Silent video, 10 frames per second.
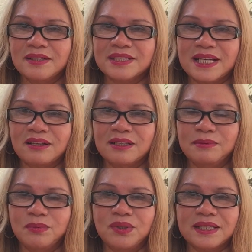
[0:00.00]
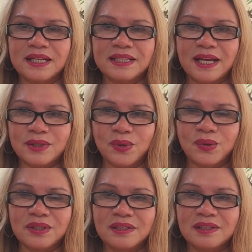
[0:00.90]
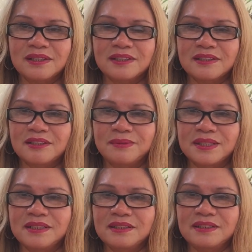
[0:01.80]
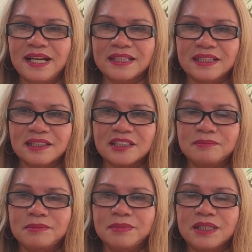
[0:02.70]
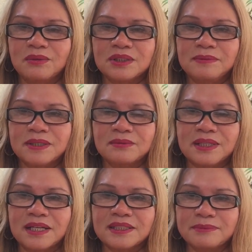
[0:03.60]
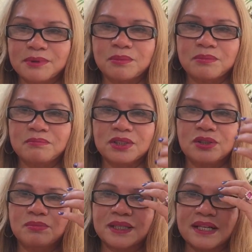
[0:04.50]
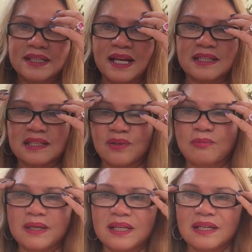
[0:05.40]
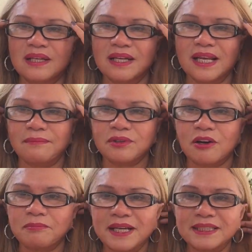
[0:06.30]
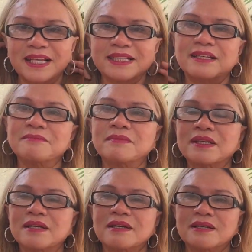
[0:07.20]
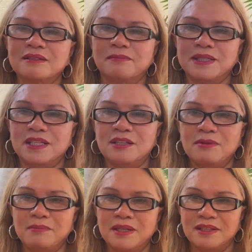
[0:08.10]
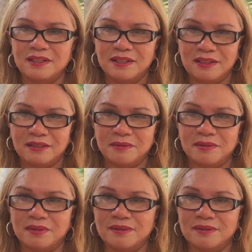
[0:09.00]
sau khi mình mua được căn nhà rồi mình dư giả tiền thì mình mới đầu tư bất động sản tiếp tục mình dùng căn nhà của mình làm đòn bẩy tài chánh nhưng bây giờ nếu mà mình à,